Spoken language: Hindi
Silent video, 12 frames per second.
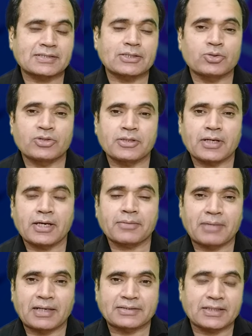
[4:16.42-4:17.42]
चलते यूँ ही
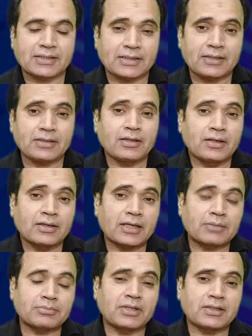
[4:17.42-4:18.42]
एक बात याद आई
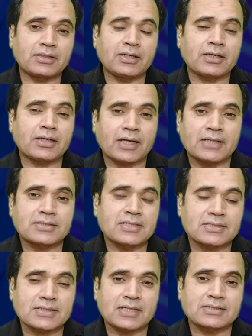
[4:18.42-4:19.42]
कि आप देखिए कि आज
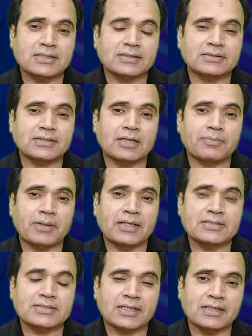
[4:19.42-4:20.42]
से साठ सत्तर साल
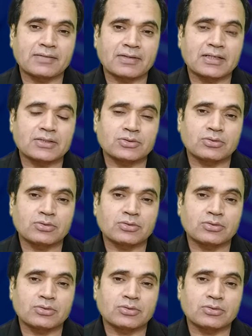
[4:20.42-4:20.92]
पहले चलने वाला